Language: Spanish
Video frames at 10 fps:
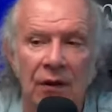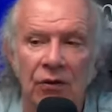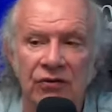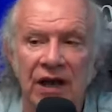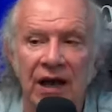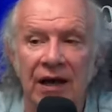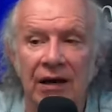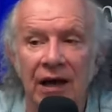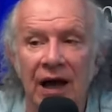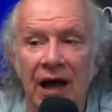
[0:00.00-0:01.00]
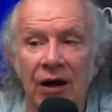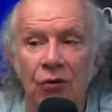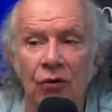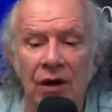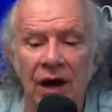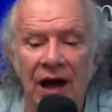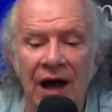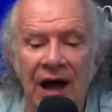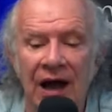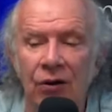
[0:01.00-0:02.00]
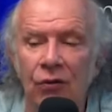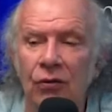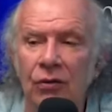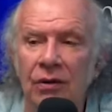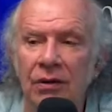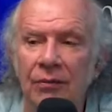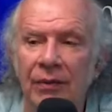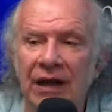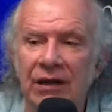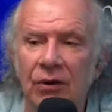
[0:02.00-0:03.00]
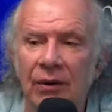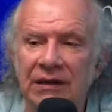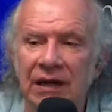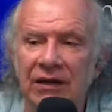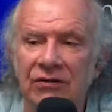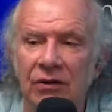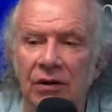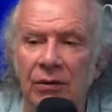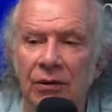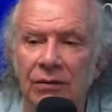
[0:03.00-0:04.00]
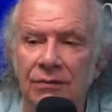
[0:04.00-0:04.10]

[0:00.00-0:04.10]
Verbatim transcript: o sea, algún, mérito va a tener esos libro